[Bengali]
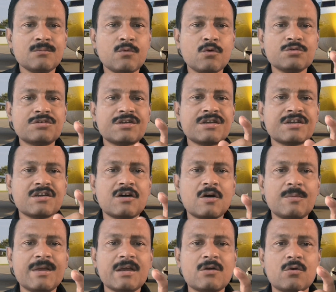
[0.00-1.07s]
পৌঁছে যেতে
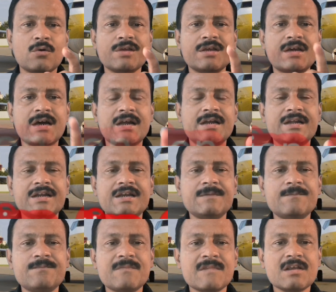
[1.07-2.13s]
হবে কৈখালি
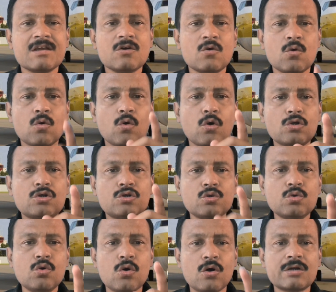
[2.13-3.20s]
ও টু
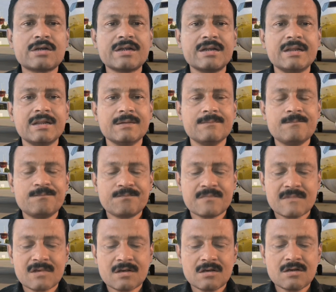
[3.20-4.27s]
হোটেল
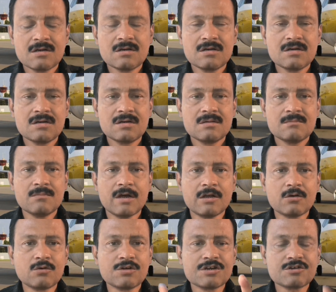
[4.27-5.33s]

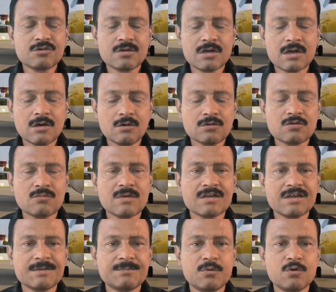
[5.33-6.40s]
ভালো করে শুনে নাও
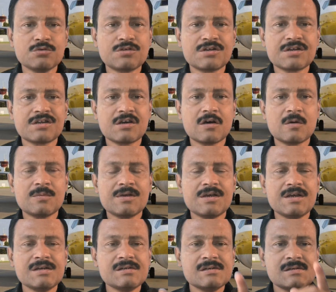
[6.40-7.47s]
তোমাদের পৌঁছে যেতে হবে
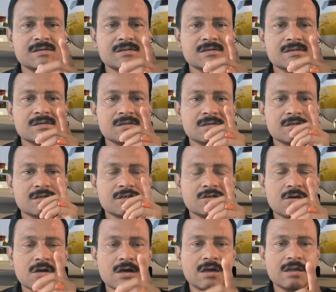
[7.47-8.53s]

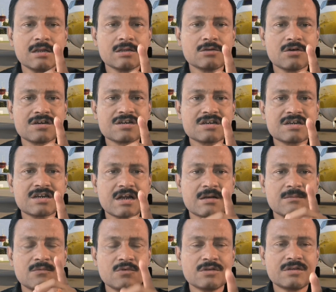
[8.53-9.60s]
সকাল দশটার
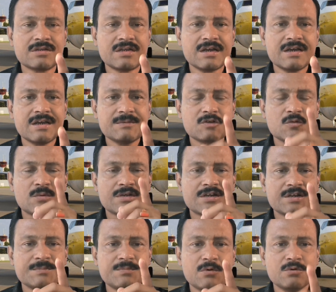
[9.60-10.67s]
মধ্যে
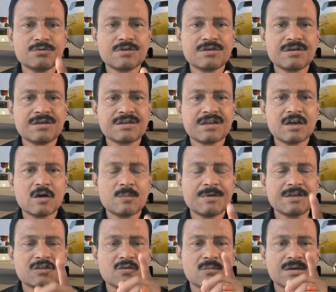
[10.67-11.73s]
তোমাদের পৌঁছে যেতে হবে
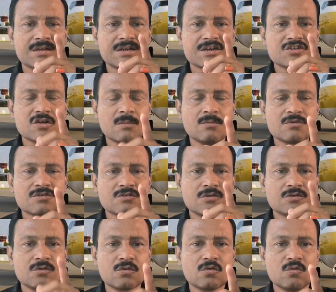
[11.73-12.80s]
তোমাদের সমস্ত
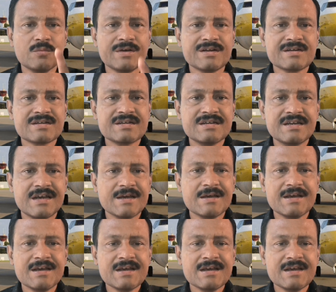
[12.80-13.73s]
ডকুমেন্টস নিয়ে